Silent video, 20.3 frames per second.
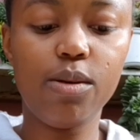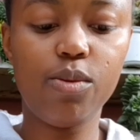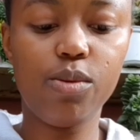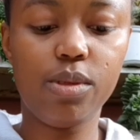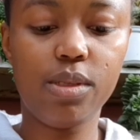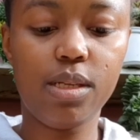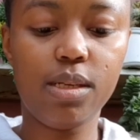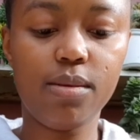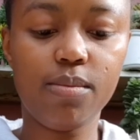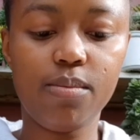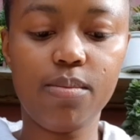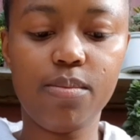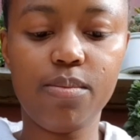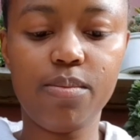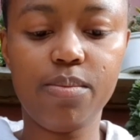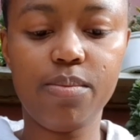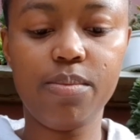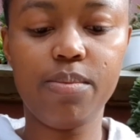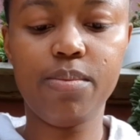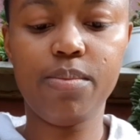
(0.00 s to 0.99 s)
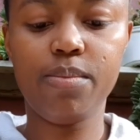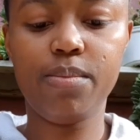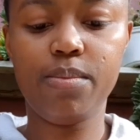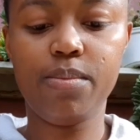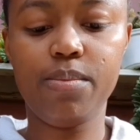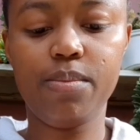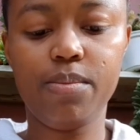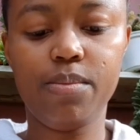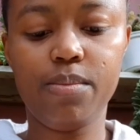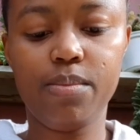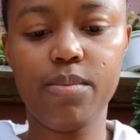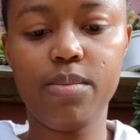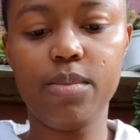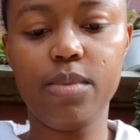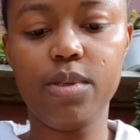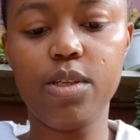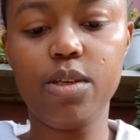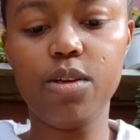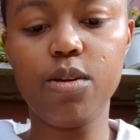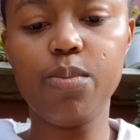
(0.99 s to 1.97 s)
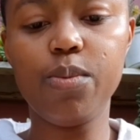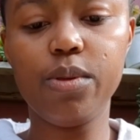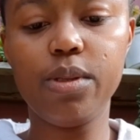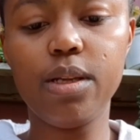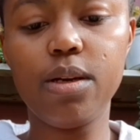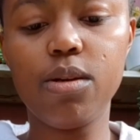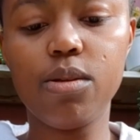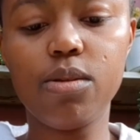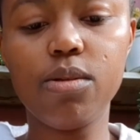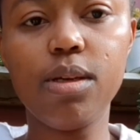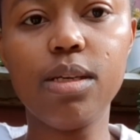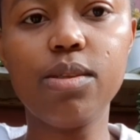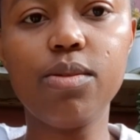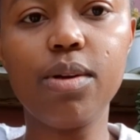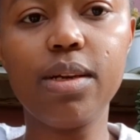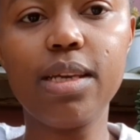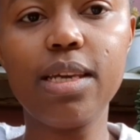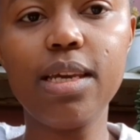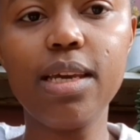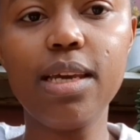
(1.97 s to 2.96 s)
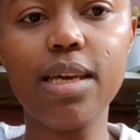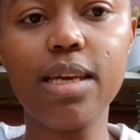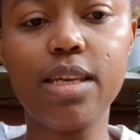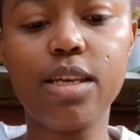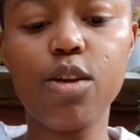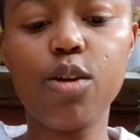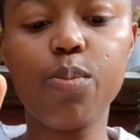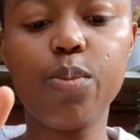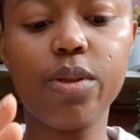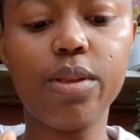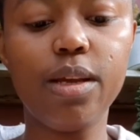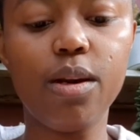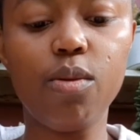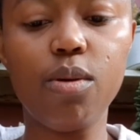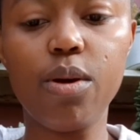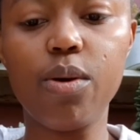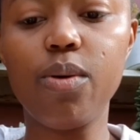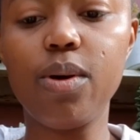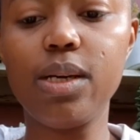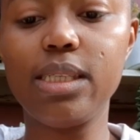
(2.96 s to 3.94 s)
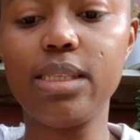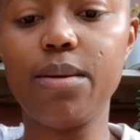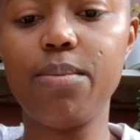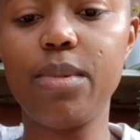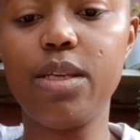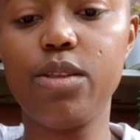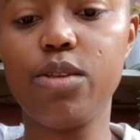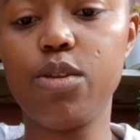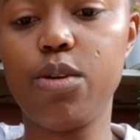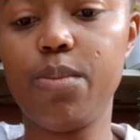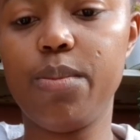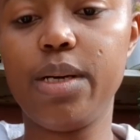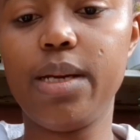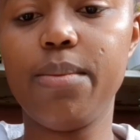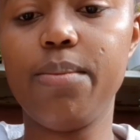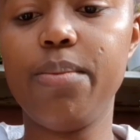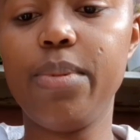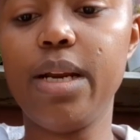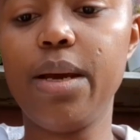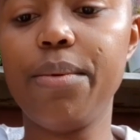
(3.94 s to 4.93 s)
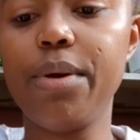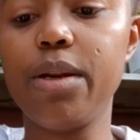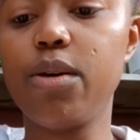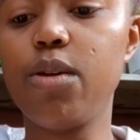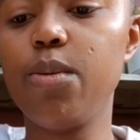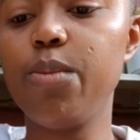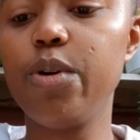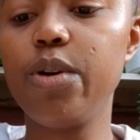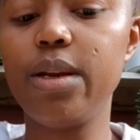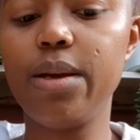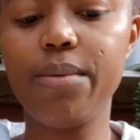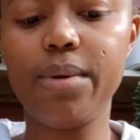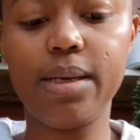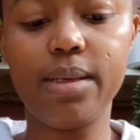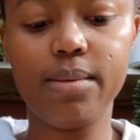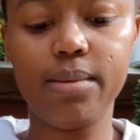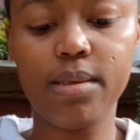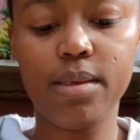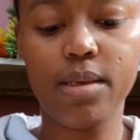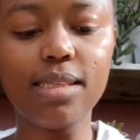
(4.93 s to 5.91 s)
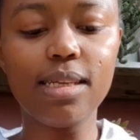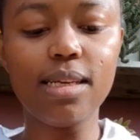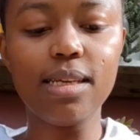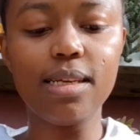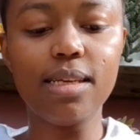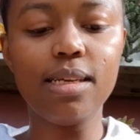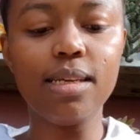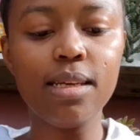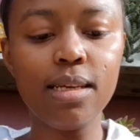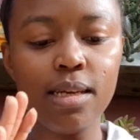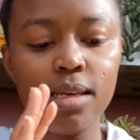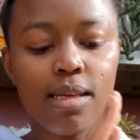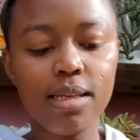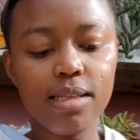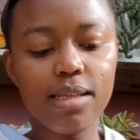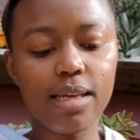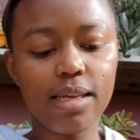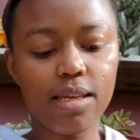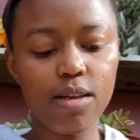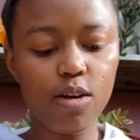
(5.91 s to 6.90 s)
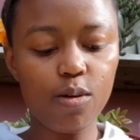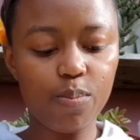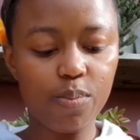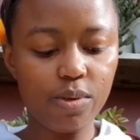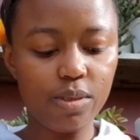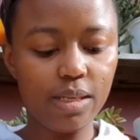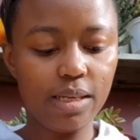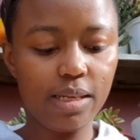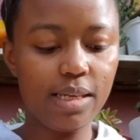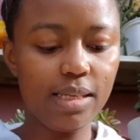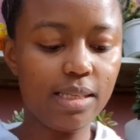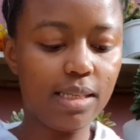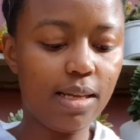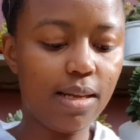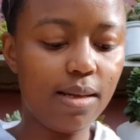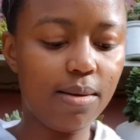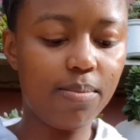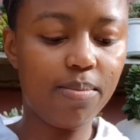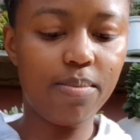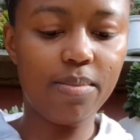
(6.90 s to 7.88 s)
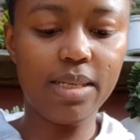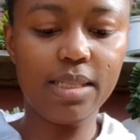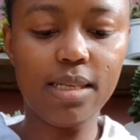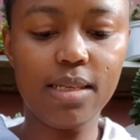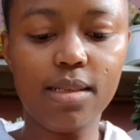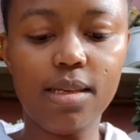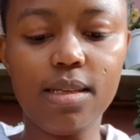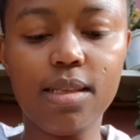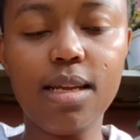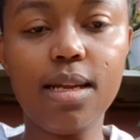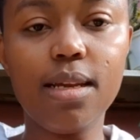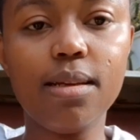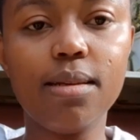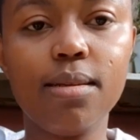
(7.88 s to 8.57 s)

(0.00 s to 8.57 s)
gusta. Quiero ponerlo todo esto aquí y quiero poner luego a semisombra para ver cómo le va. Este de aquí lo puse en esta macetita